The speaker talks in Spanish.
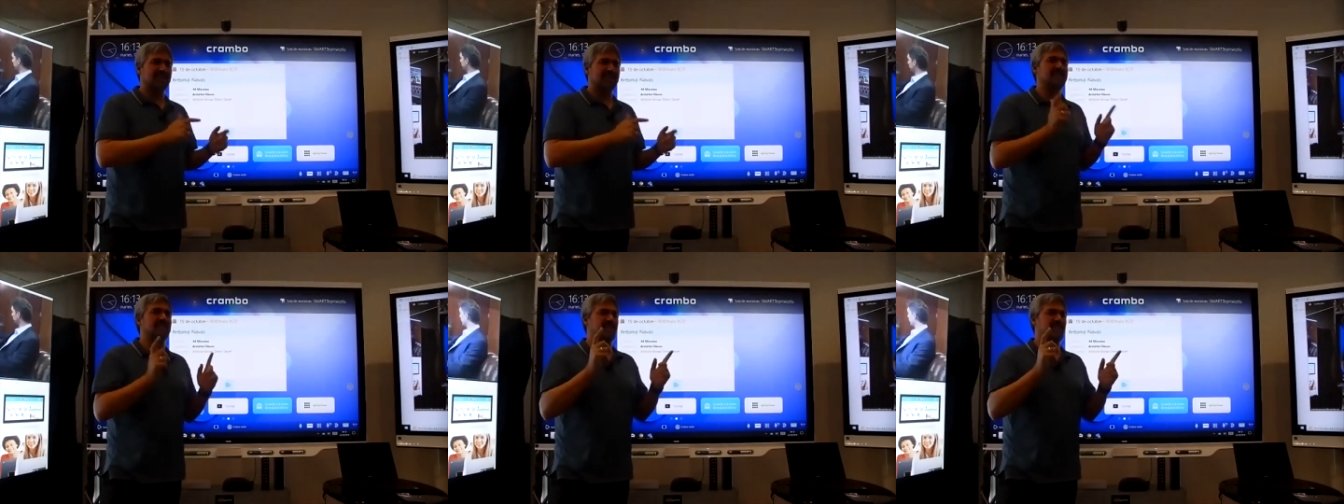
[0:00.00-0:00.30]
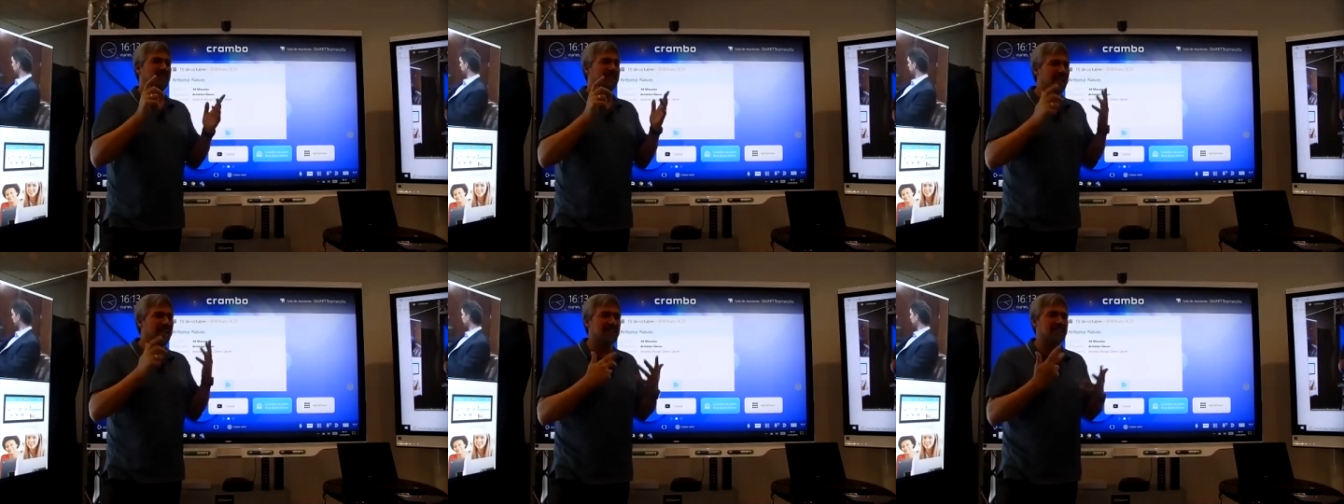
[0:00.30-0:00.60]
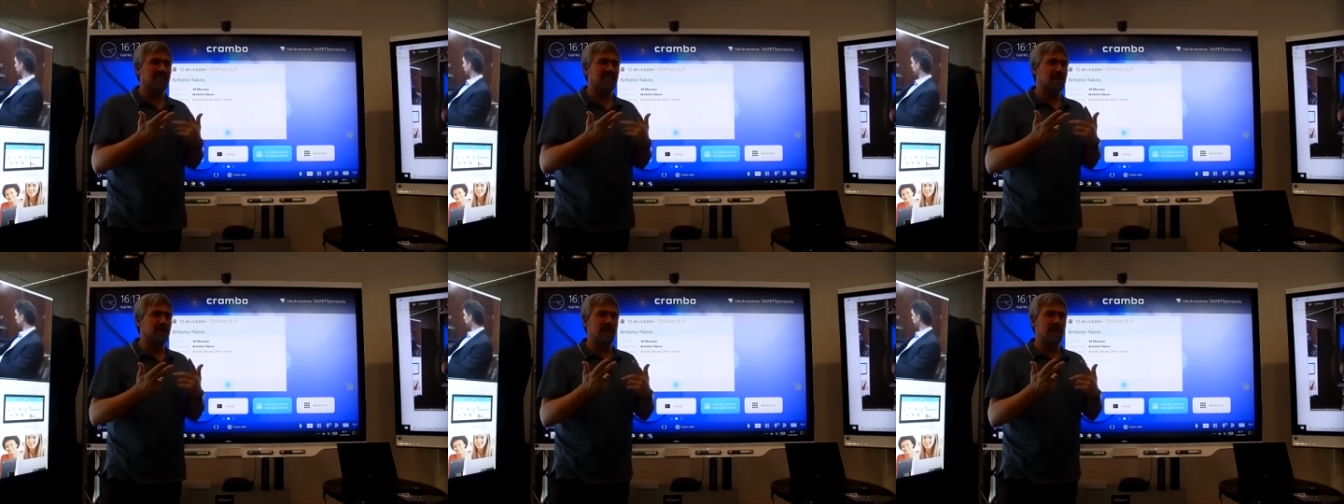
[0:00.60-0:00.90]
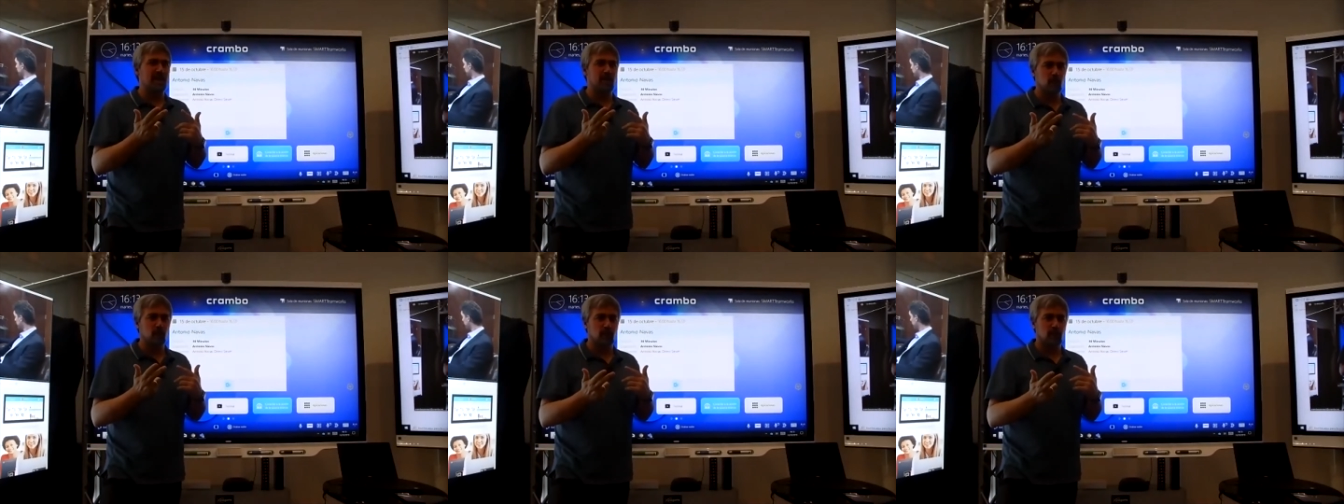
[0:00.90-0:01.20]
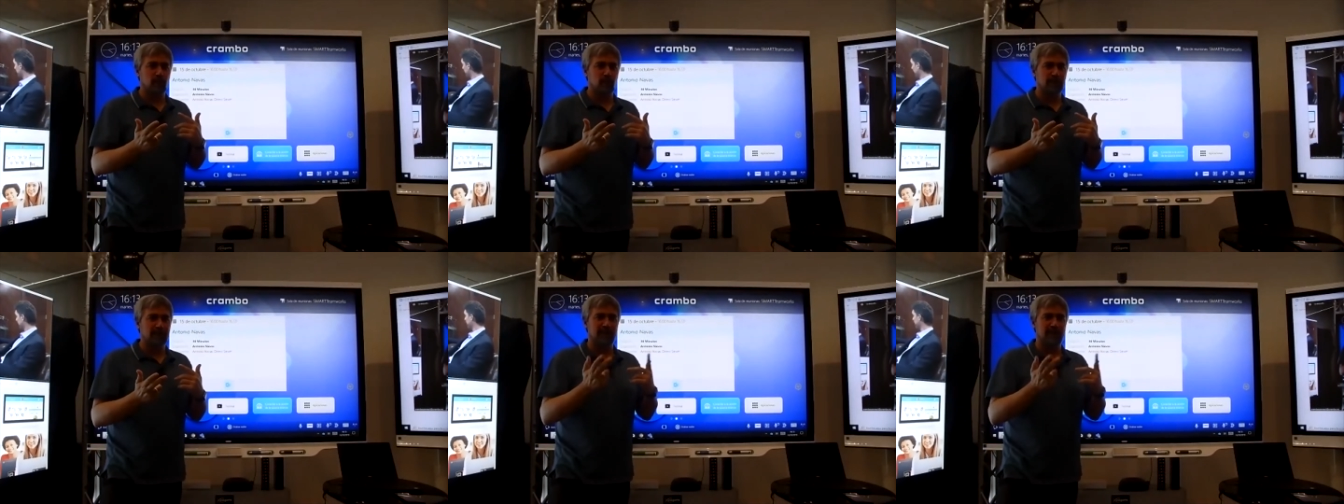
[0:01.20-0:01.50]
es el HDMI 1,
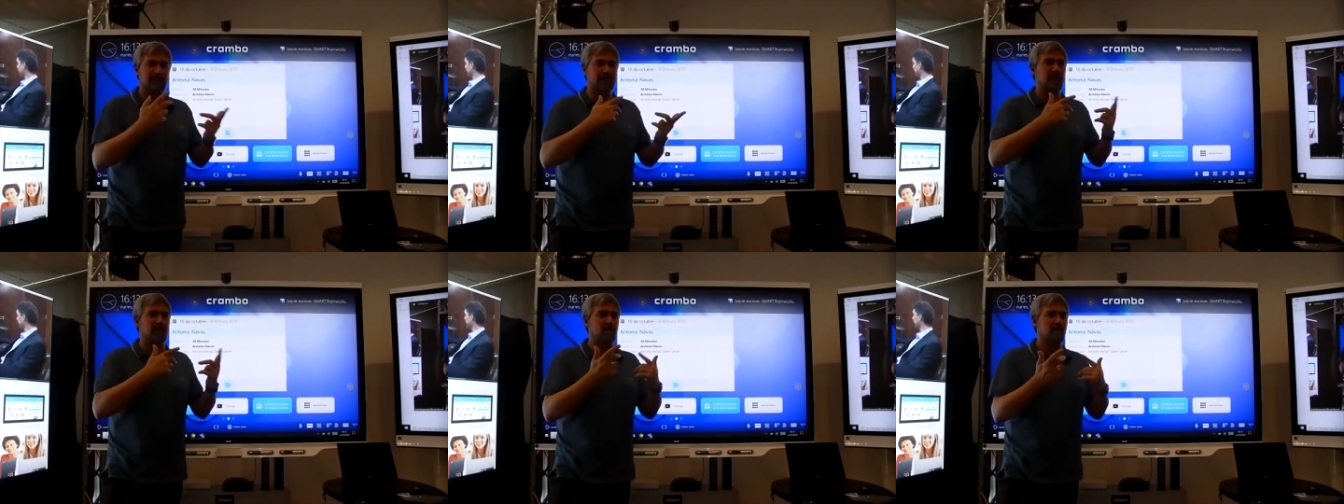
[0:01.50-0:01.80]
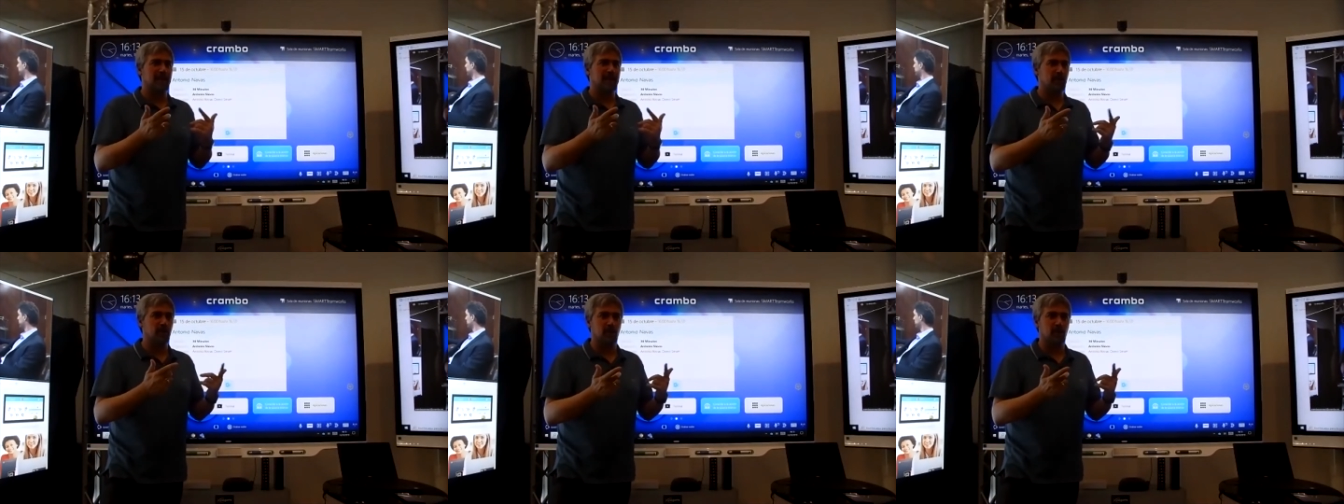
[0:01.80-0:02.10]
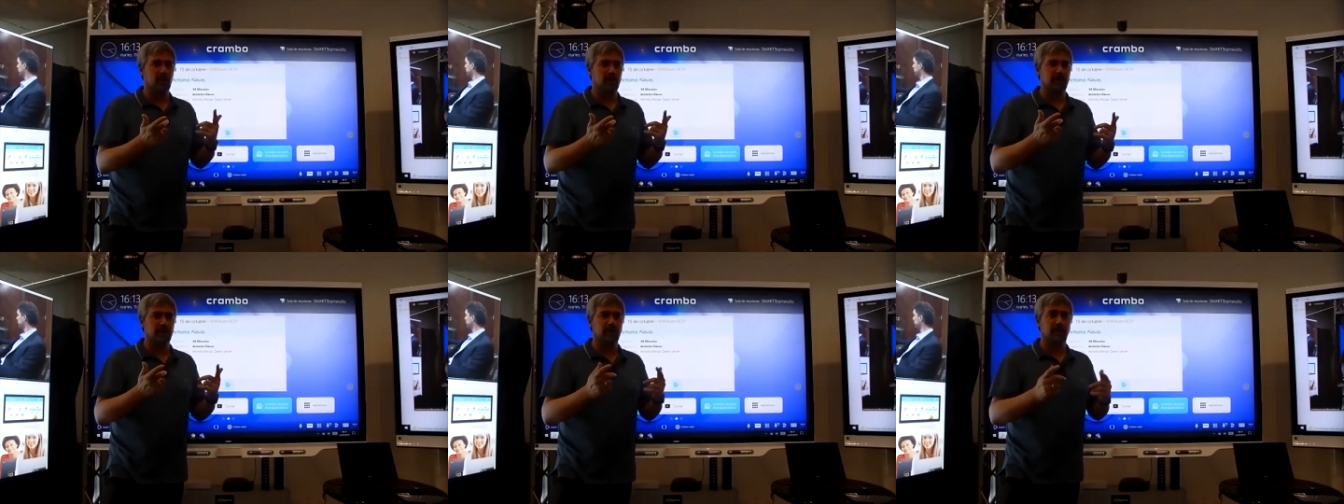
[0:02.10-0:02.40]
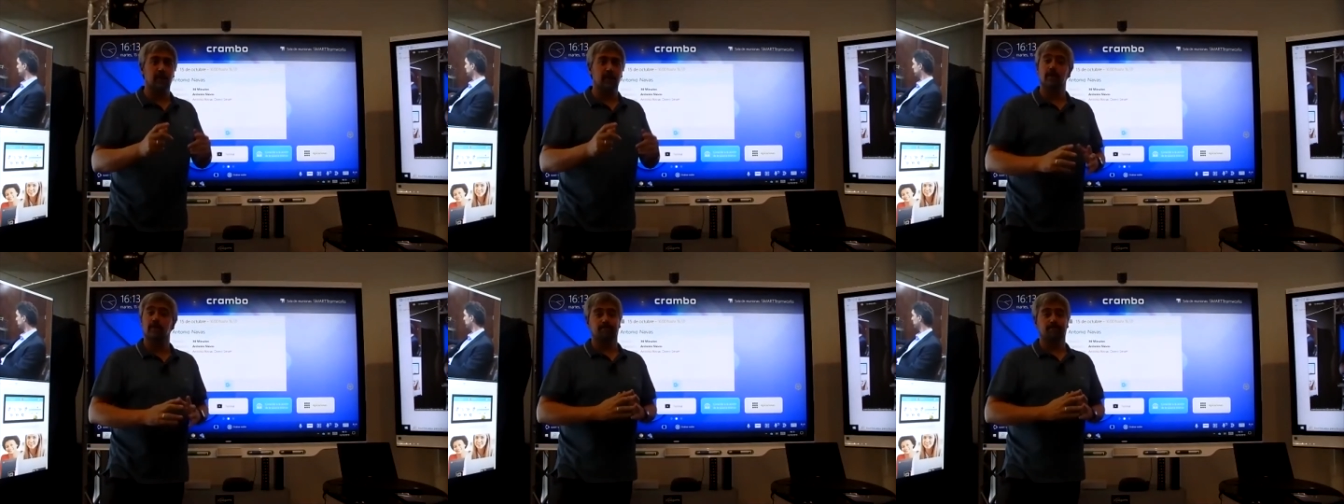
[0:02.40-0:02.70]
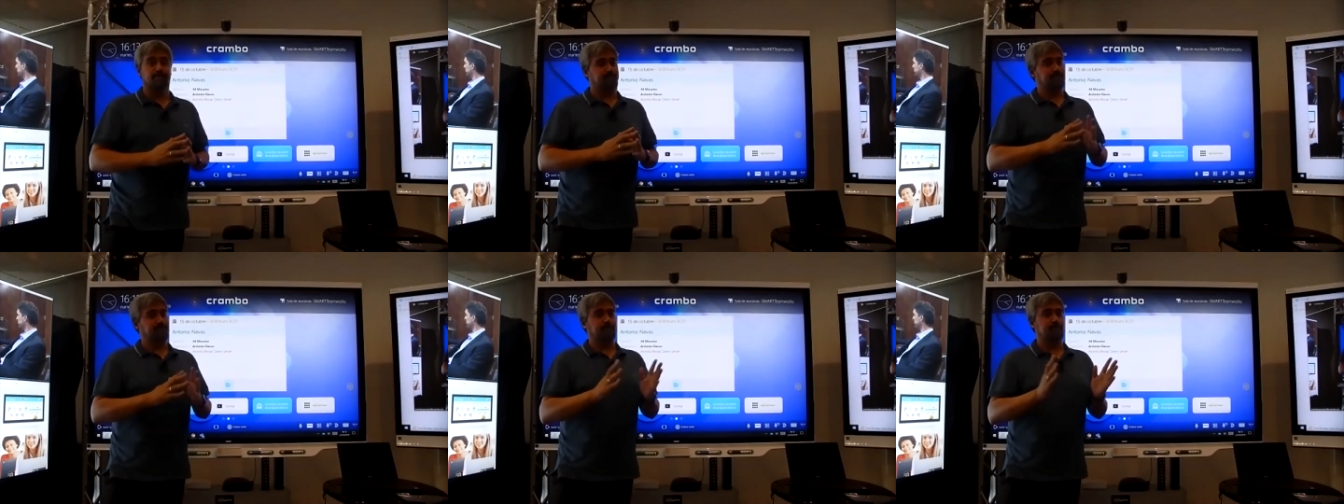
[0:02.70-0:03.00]
es el HDMI 2, es,
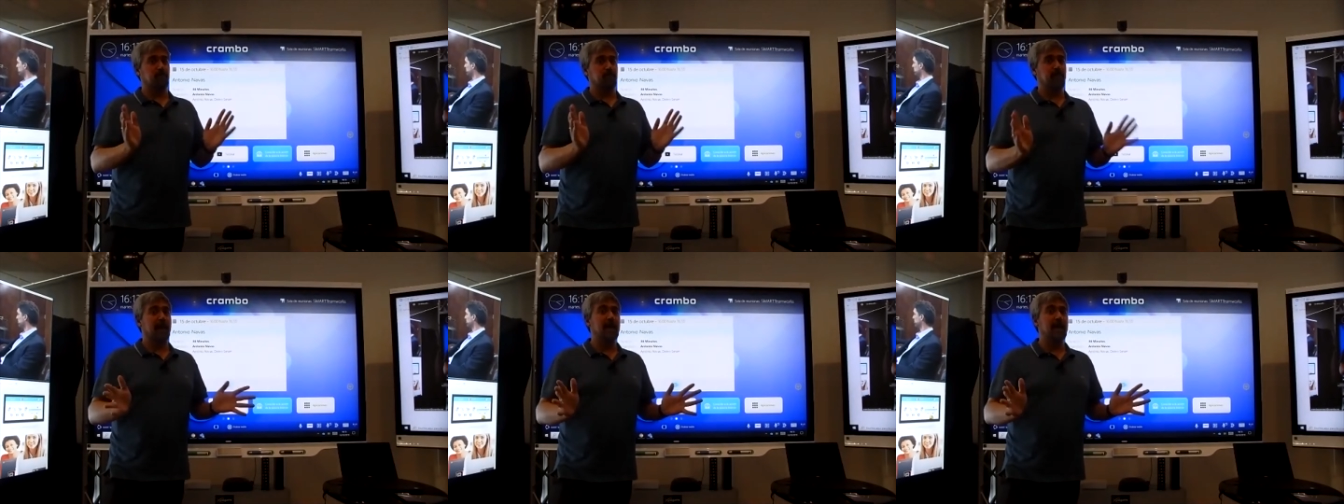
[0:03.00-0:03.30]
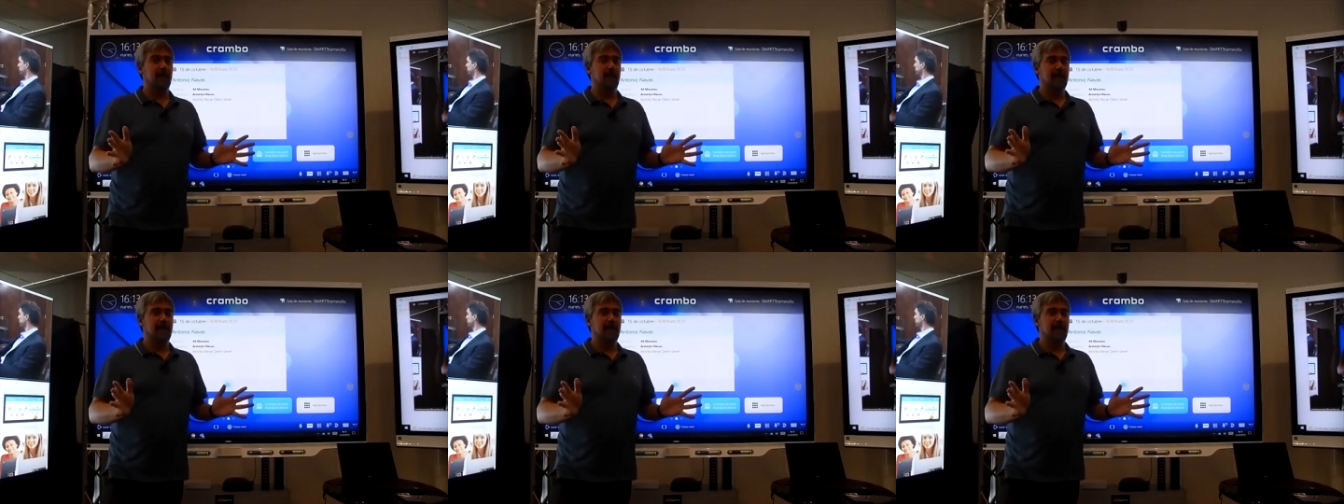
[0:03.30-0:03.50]
¿vale?